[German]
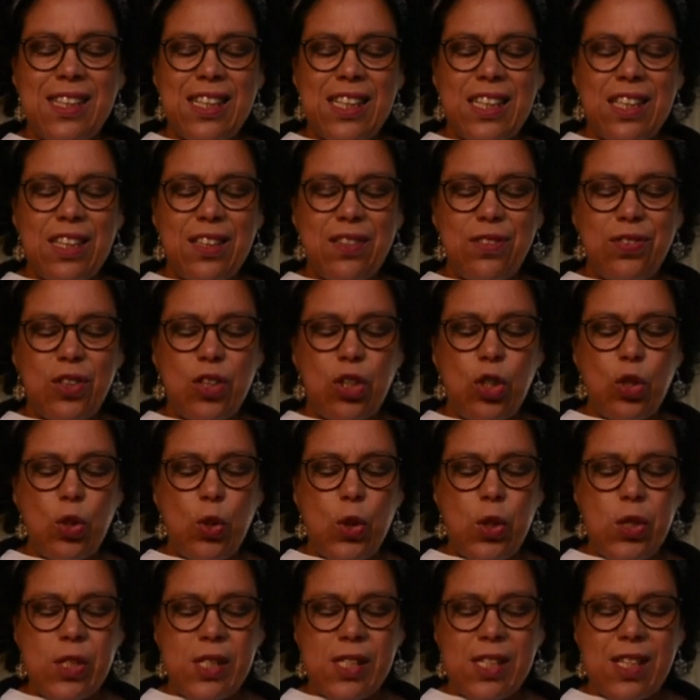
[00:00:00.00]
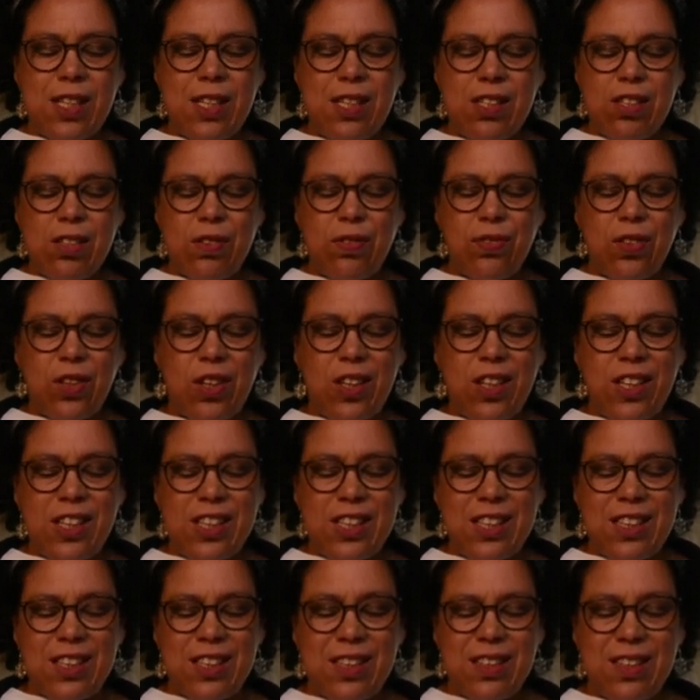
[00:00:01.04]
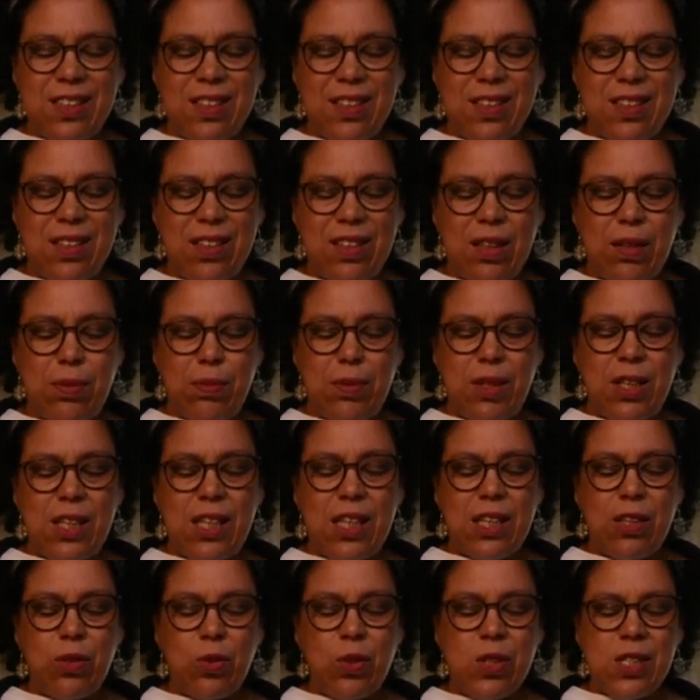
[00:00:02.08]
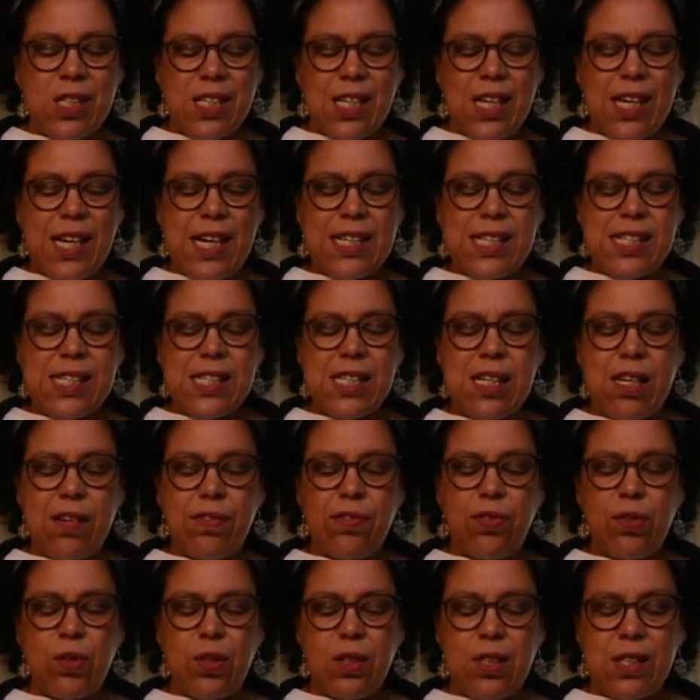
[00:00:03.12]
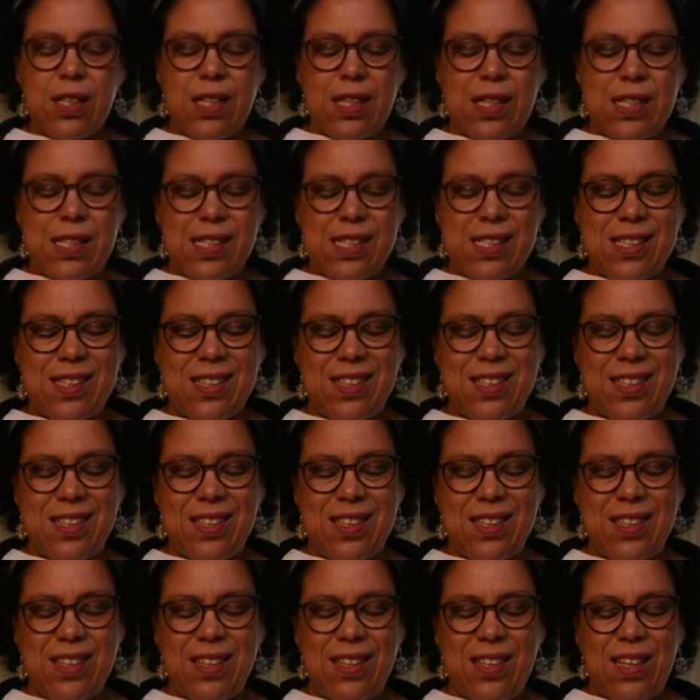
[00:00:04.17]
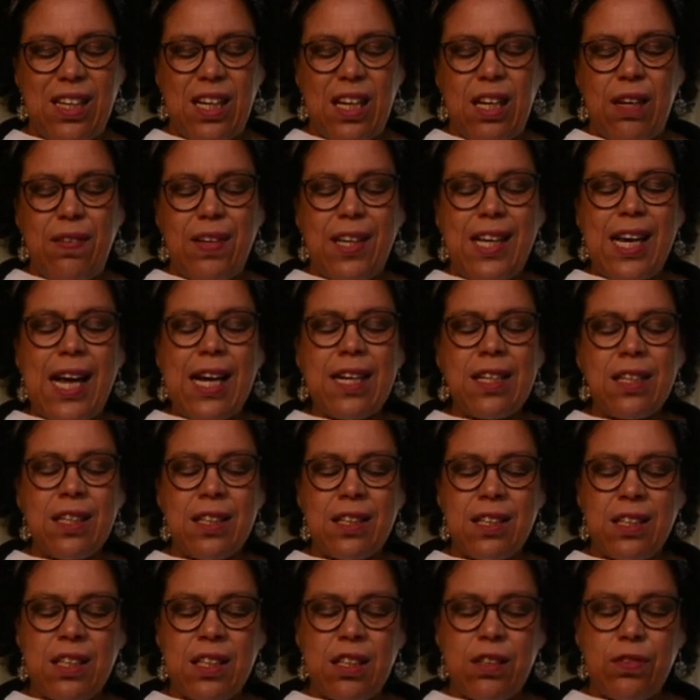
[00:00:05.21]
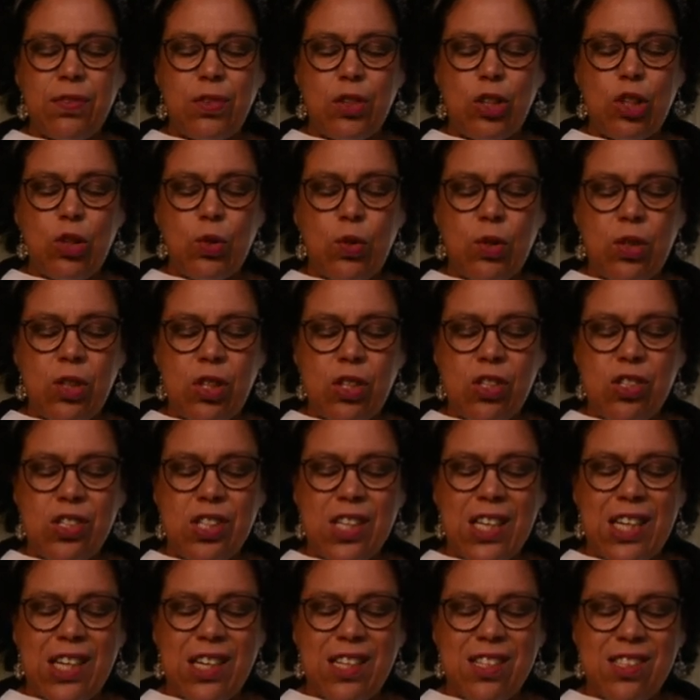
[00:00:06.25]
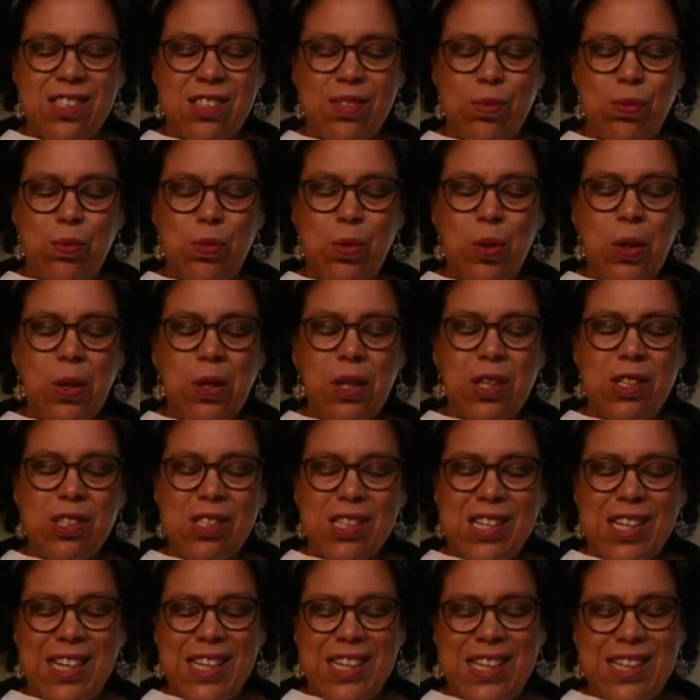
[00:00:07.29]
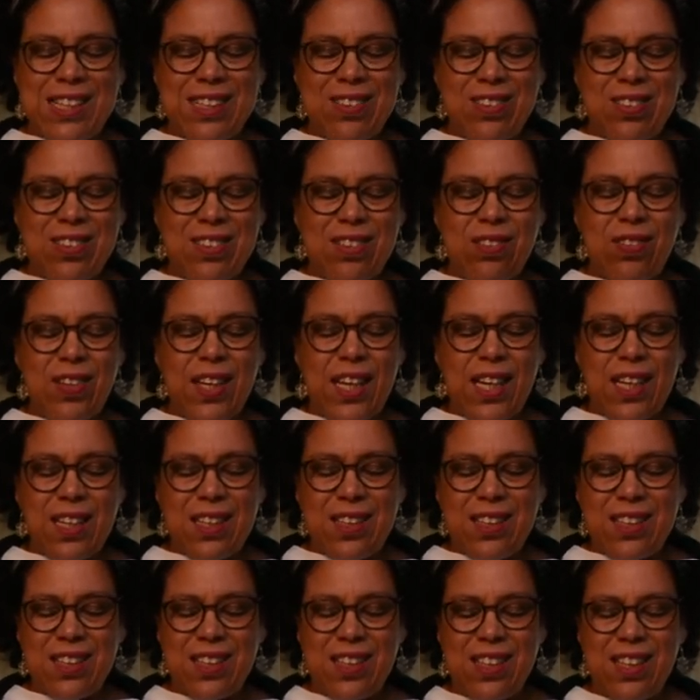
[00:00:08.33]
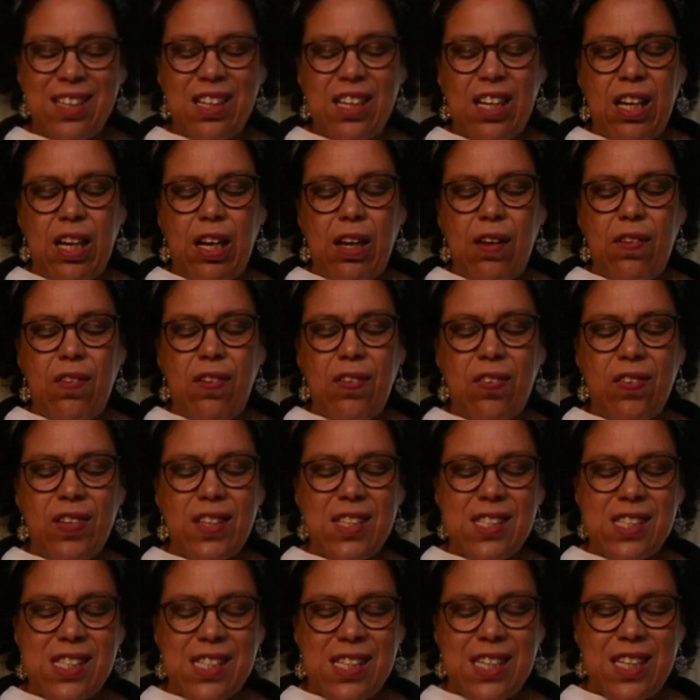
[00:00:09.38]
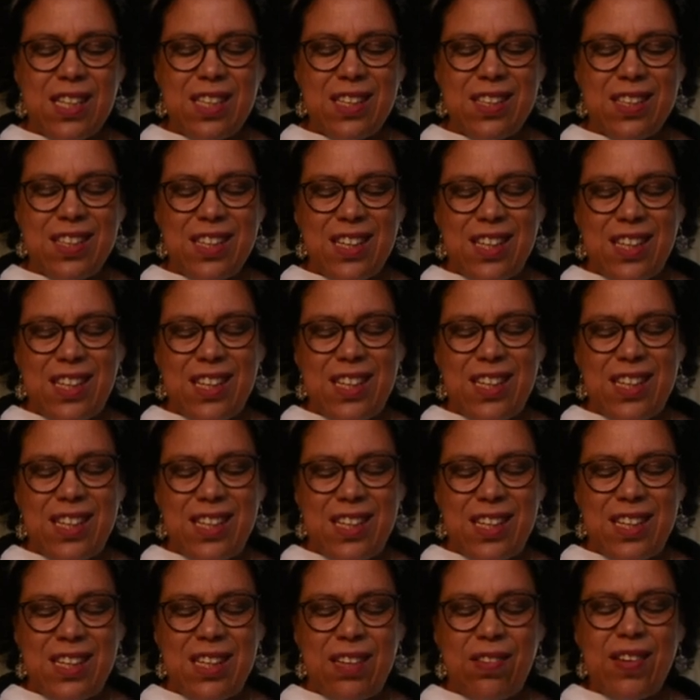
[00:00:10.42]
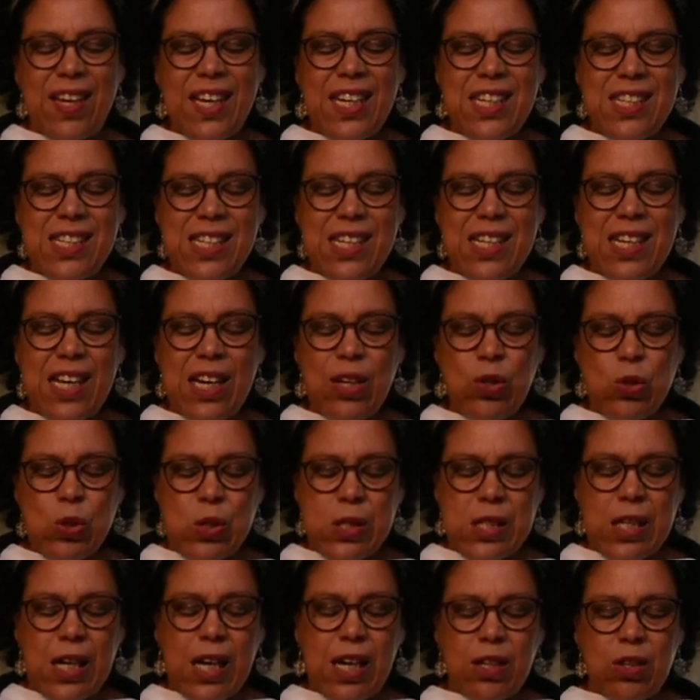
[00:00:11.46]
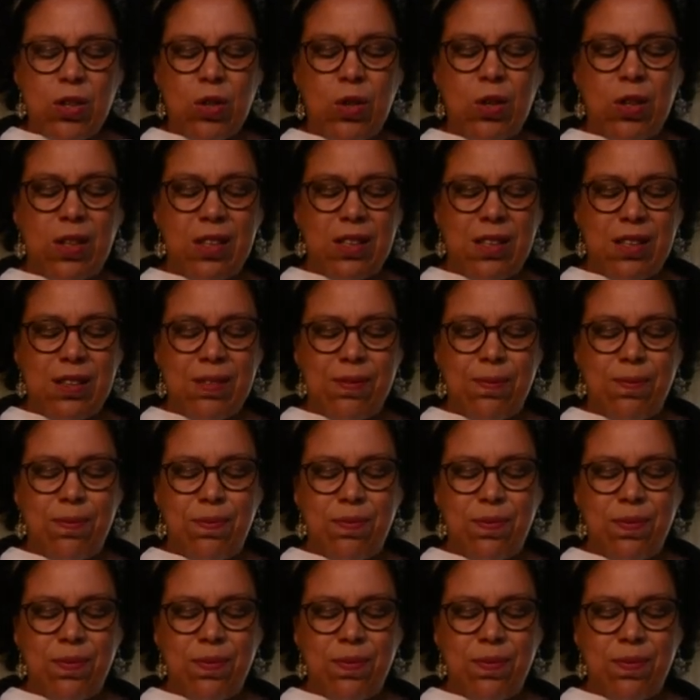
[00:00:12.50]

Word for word: dir für die österliche Freude, mit der du unsere Herzen erfüllt hast. Wir danken dir für die unterschiedlichen Möglichkeiten und Wege, wie wir sie in die Welt hinaustragen konnten.